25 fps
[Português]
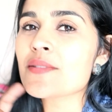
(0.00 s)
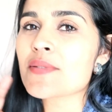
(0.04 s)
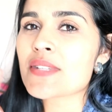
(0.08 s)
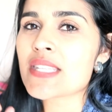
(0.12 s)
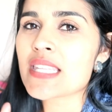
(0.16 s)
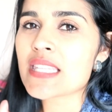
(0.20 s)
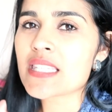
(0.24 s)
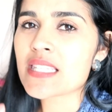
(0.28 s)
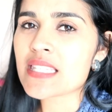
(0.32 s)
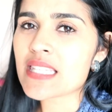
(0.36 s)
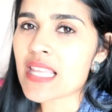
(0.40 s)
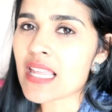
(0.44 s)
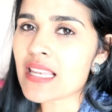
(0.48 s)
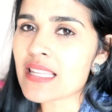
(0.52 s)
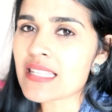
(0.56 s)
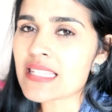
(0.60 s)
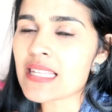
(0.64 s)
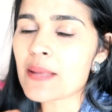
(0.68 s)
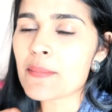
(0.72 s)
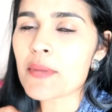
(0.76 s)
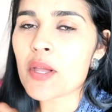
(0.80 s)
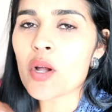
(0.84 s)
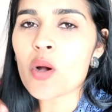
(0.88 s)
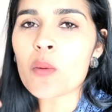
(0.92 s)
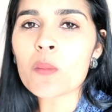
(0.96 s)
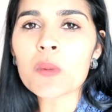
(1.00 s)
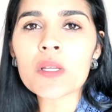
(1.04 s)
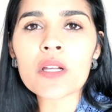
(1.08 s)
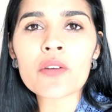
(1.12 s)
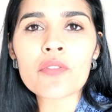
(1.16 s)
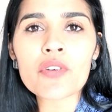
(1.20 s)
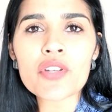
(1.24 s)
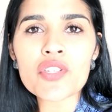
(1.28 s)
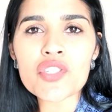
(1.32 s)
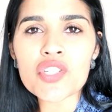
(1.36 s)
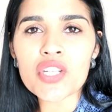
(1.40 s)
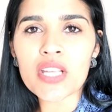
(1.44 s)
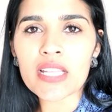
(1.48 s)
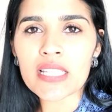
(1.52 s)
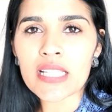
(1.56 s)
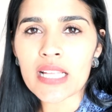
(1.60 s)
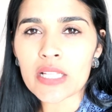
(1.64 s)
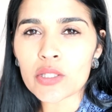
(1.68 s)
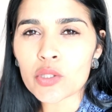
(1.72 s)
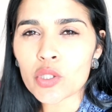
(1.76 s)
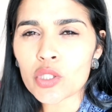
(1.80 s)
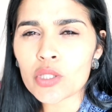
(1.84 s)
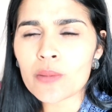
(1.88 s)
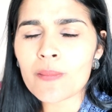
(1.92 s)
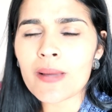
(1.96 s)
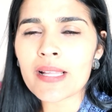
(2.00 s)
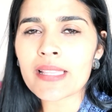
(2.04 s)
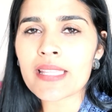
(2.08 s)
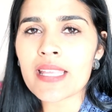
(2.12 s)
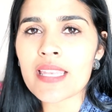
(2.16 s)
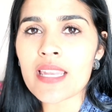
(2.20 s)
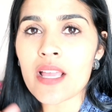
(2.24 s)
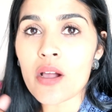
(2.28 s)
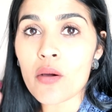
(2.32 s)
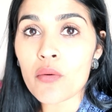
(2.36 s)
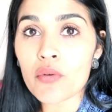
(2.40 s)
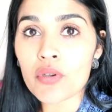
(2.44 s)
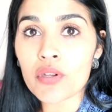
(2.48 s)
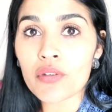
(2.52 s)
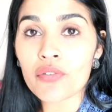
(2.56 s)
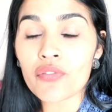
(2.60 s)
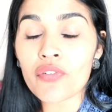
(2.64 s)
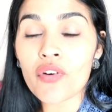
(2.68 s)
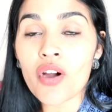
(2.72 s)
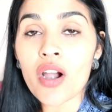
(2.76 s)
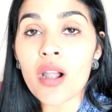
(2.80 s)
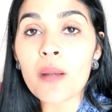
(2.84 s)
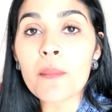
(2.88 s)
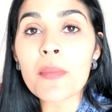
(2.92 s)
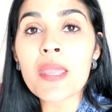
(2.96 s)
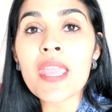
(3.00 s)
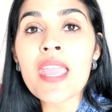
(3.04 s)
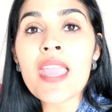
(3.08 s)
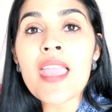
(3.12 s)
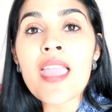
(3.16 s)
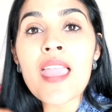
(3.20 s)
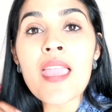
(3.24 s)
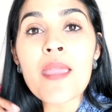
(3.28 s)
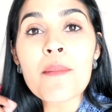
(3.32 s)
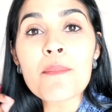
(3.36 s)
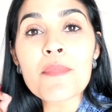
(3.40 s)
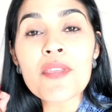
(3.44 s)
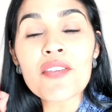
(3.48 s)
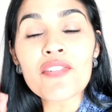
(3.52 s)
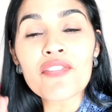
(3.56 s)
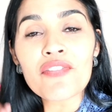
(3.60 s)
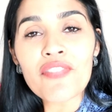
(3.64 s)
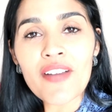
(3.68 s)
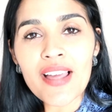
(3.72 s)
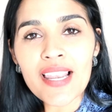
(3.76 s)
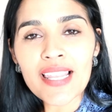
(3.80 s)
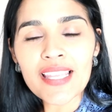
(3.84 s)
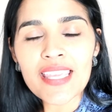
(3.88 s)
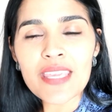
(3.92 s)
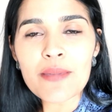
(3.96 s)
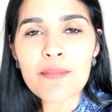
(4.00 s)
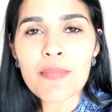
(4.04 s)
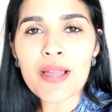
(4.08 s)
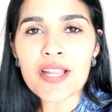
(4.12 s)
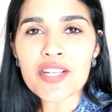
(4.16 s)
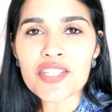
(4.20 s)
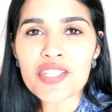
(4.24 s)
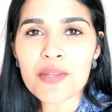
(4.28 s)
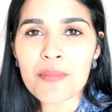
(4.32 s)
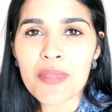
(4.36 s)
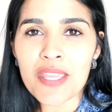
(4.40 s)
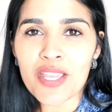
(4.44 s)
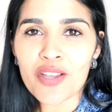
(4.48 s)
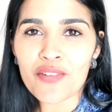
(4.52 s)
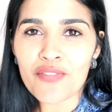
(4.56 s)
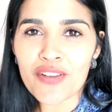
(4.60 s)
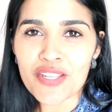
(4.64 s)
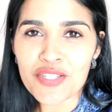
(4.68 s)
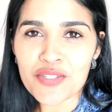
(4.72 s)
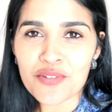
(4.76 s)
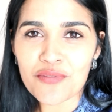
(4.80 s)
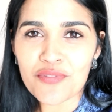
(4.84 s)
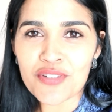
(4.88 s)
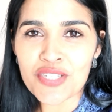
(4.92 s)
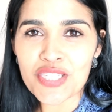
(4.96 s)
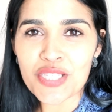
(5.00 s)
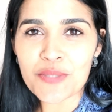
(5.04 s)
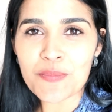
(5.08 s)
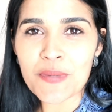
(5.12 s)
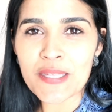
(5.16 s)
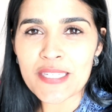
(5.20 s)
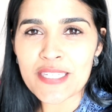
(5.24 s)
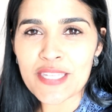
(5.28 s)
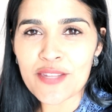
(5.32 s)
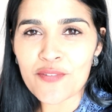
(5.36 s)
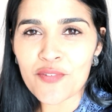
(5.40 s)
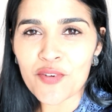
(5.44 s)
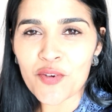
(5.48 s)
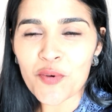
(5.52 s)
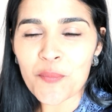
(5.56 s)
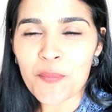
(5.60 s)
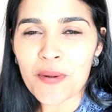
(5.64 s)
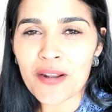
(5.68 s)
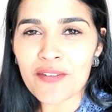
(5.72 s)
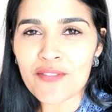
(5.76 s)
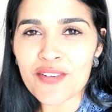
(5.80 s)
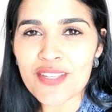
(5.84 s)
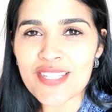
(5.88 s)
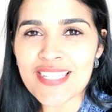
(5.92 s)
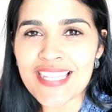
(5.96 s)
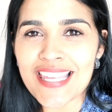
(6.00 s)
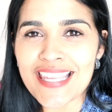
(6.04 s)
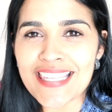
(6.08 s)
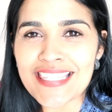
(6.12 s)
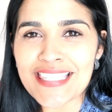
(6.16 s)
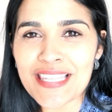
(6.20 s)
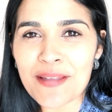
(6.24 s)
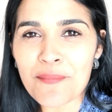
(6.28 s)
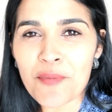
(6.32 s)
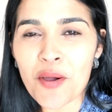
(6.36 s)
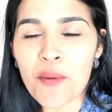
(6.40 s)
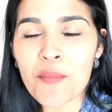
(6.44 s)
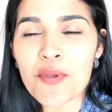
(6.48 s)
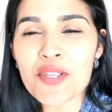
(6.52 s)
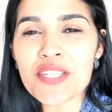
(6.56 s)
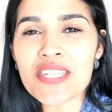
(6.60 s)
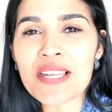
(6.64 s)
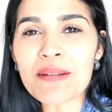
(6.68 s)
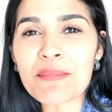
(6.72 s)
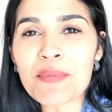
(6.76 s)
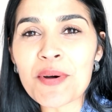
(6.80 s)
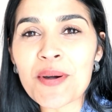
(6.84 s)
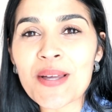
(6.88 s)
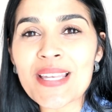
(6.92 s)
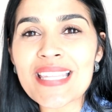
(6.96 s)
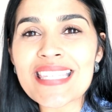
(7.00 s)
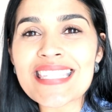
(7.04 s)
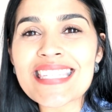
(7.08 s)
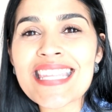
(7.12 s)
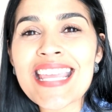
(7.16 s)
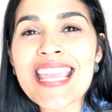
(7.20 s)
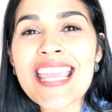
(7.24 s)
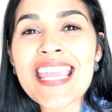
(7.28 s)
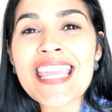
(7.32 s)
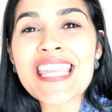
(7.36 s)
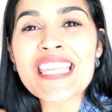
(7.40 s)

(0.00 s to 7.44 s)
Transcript: se vocês quiserem saber como que eu vou etiquetar todo o material uniforme, me fala aqui embaixo também que eu faço um vídeo específico pra vocês, tá bom, meus amores?